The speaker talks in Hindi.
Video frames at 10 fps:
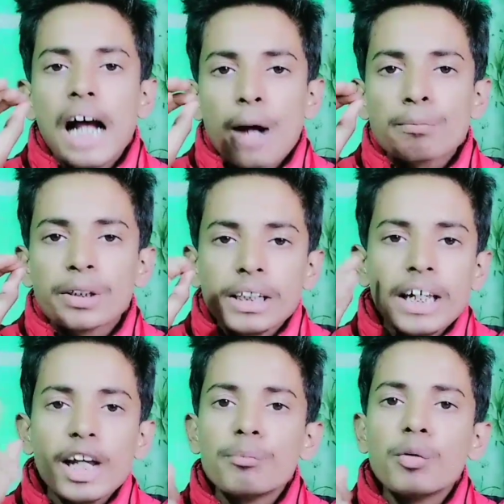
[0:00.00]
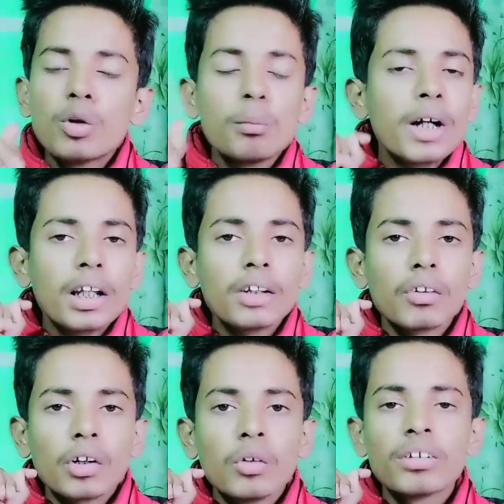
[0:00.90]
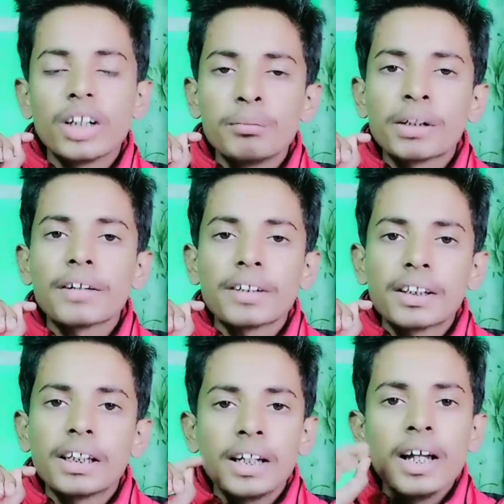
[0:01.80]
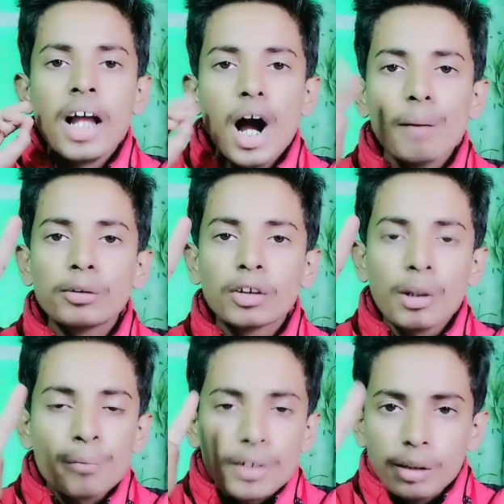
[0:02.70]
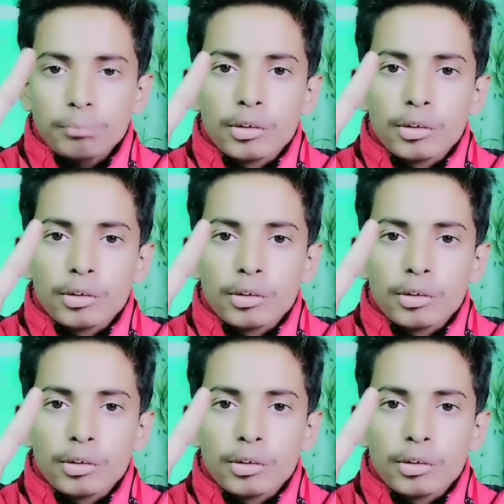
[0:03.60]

आप किसी एक बुक को पकड़कर शॉर्ट नोट्स नहीं बना सकते हैं आप कम से कम